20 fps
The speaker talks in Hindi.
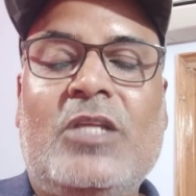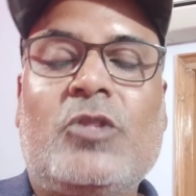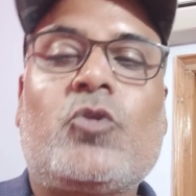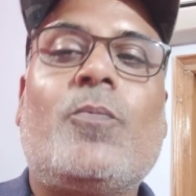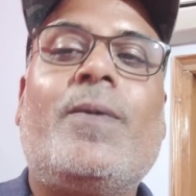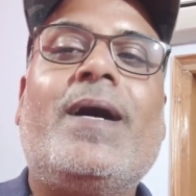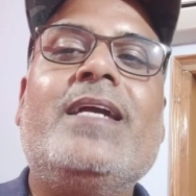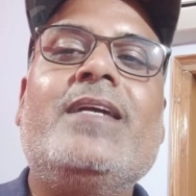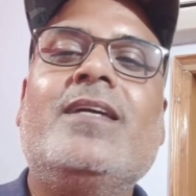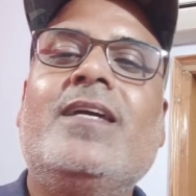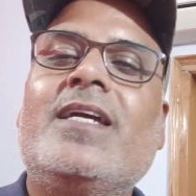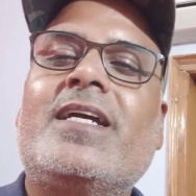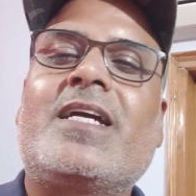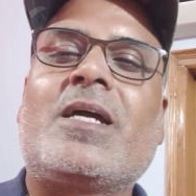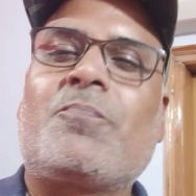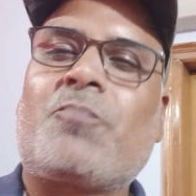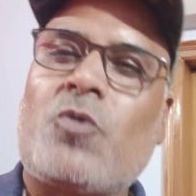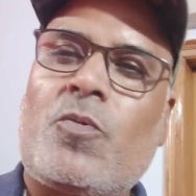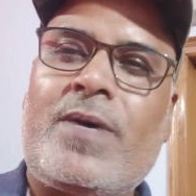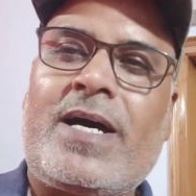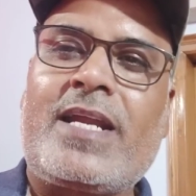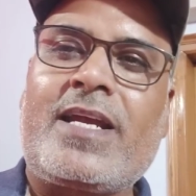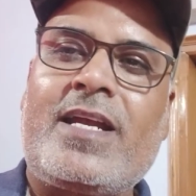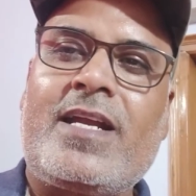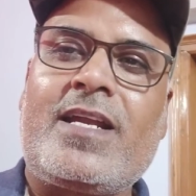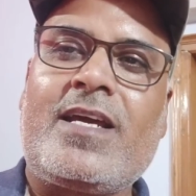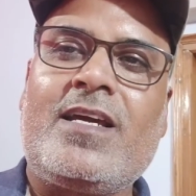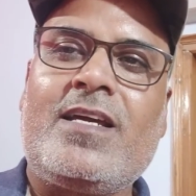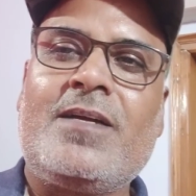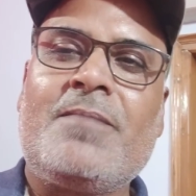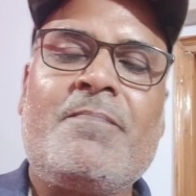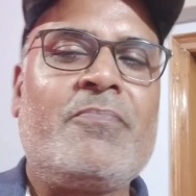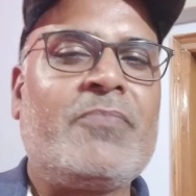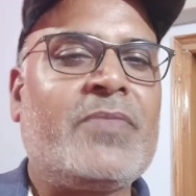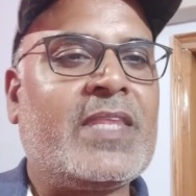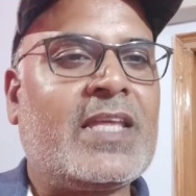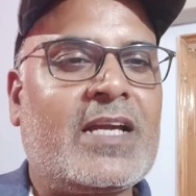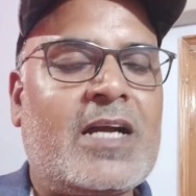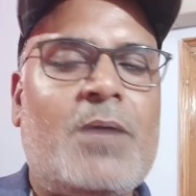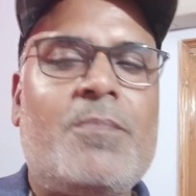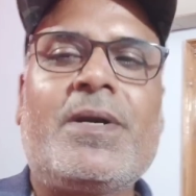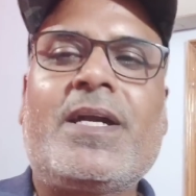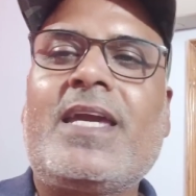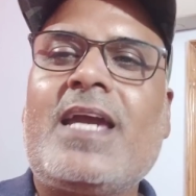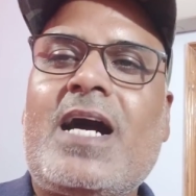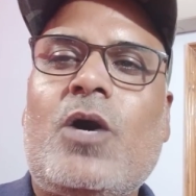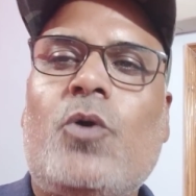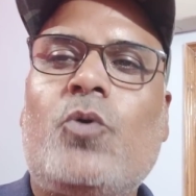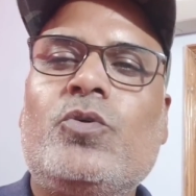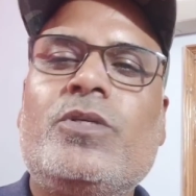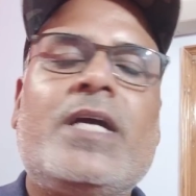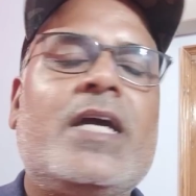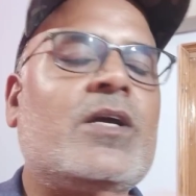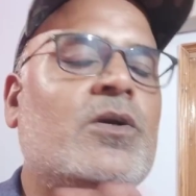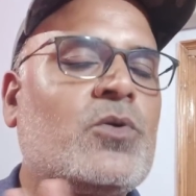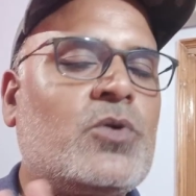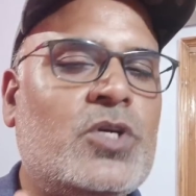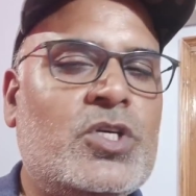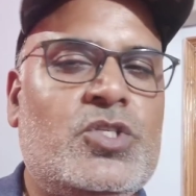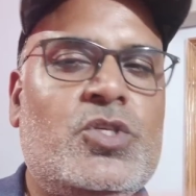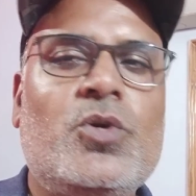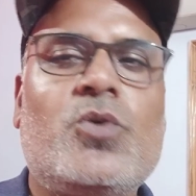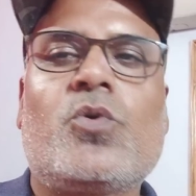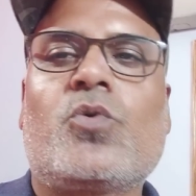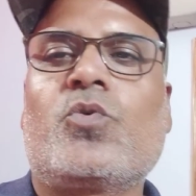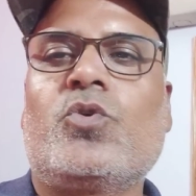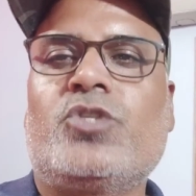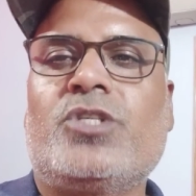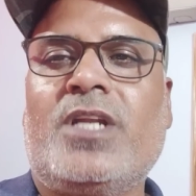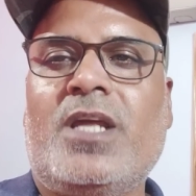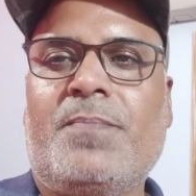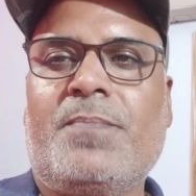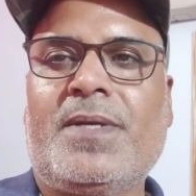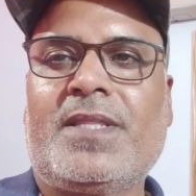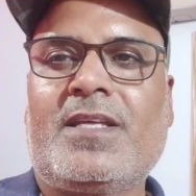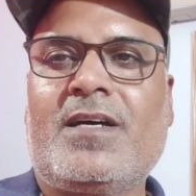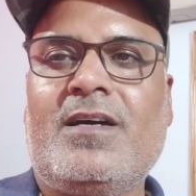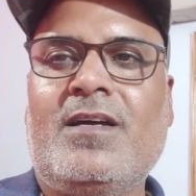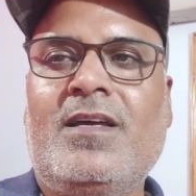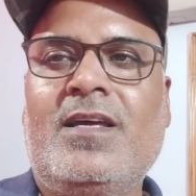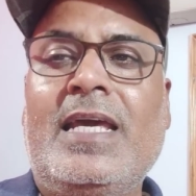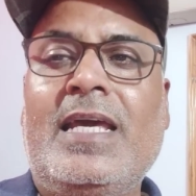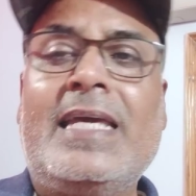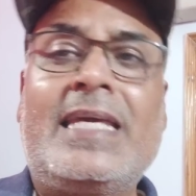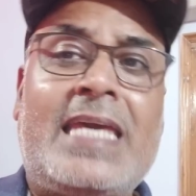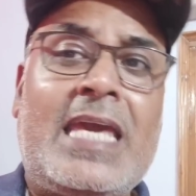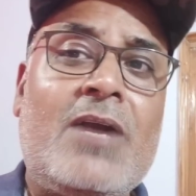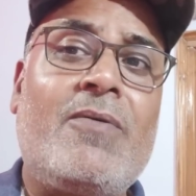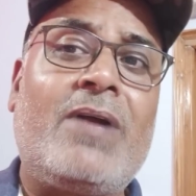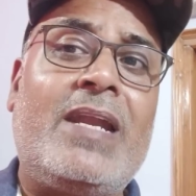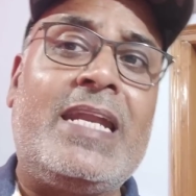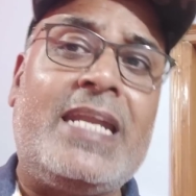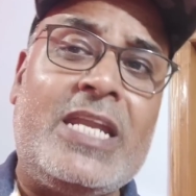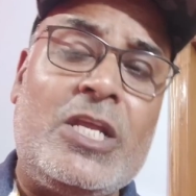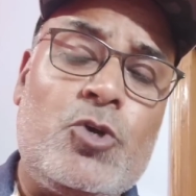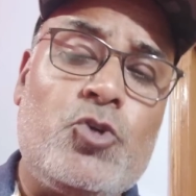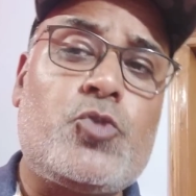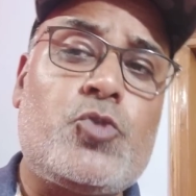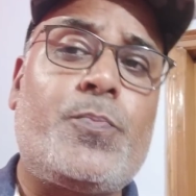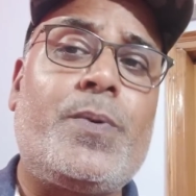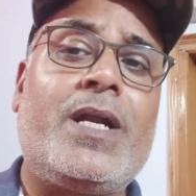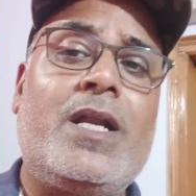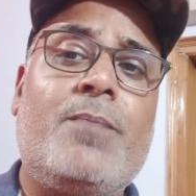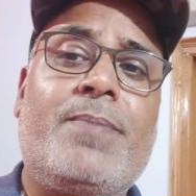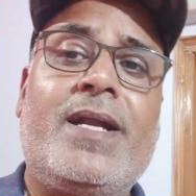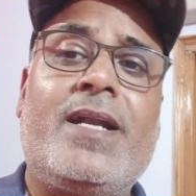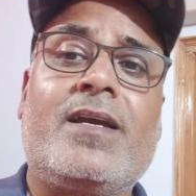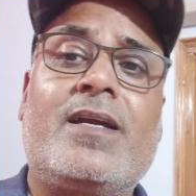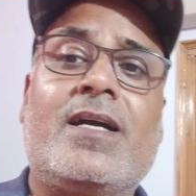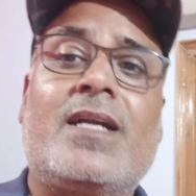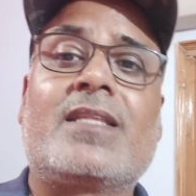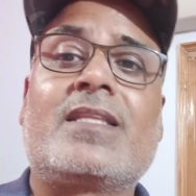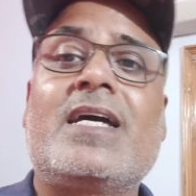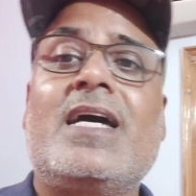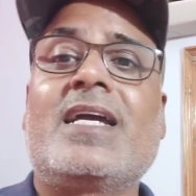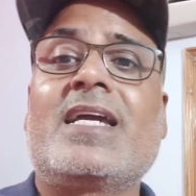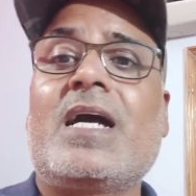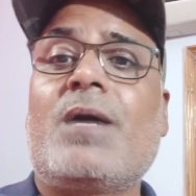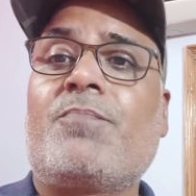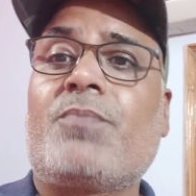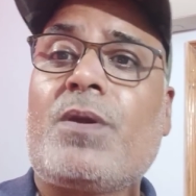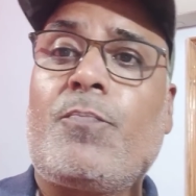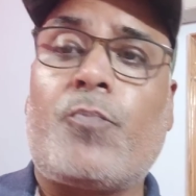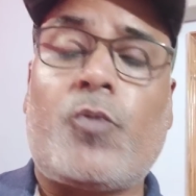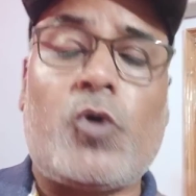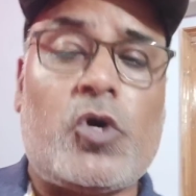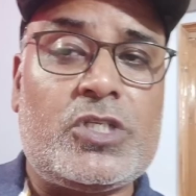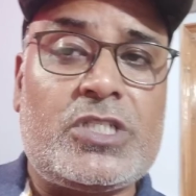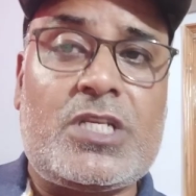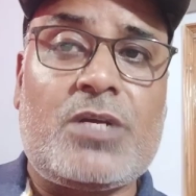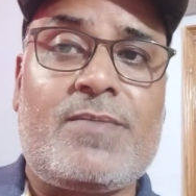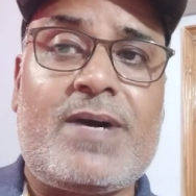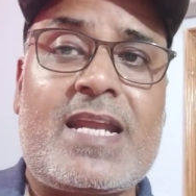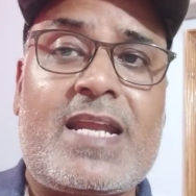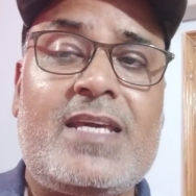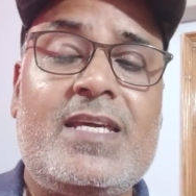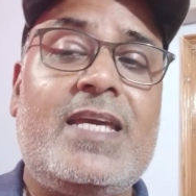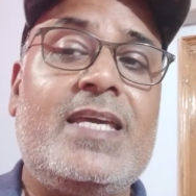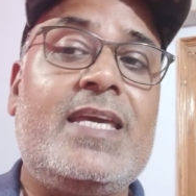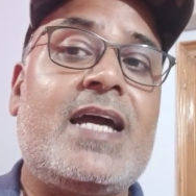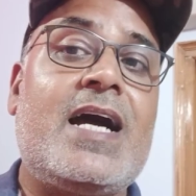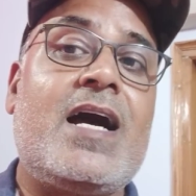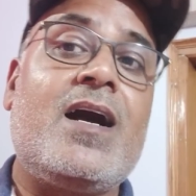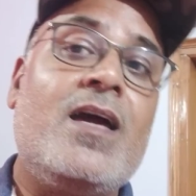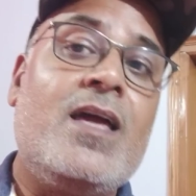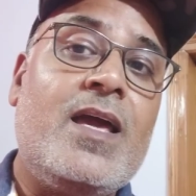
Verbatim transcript: तो भाई ये क्रिप्टो मार्केट है कब क्या हो जाए किसी को कुछ नहीं पता केवल न्यूज पर डिपेंड करता है कि आपकी पॉजिटिव आ रही है या